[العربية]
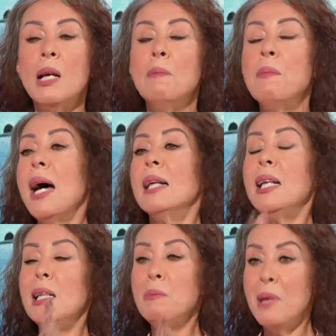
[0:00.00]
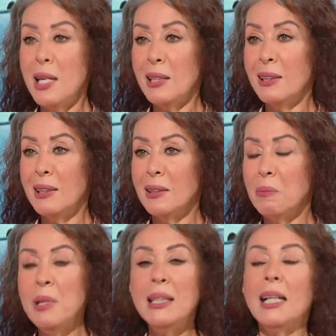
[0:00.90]
معنى المال
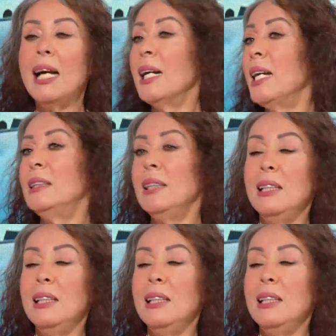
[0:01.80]
من الحاجات